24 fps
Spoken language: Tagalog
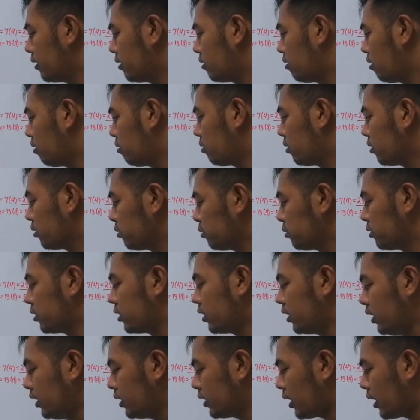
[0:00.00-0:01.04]
is equal to
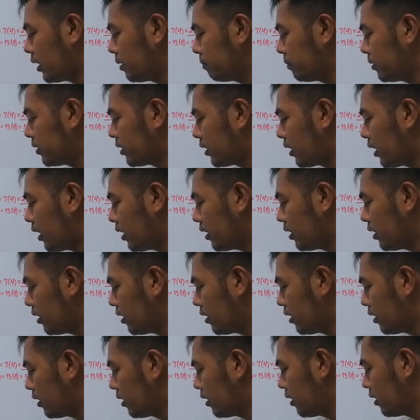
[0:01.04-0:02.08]
3 times
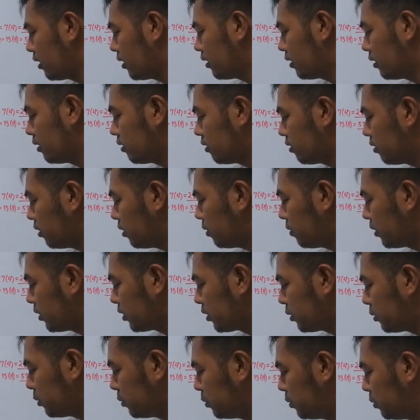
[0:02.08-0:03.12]
10 is
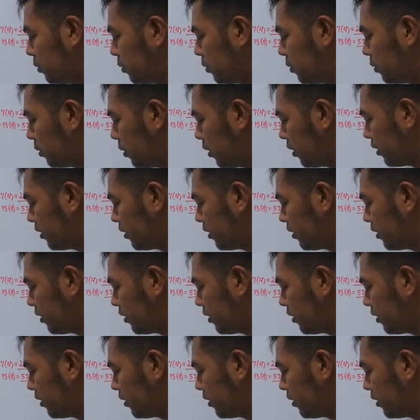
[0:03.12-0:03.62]
equal to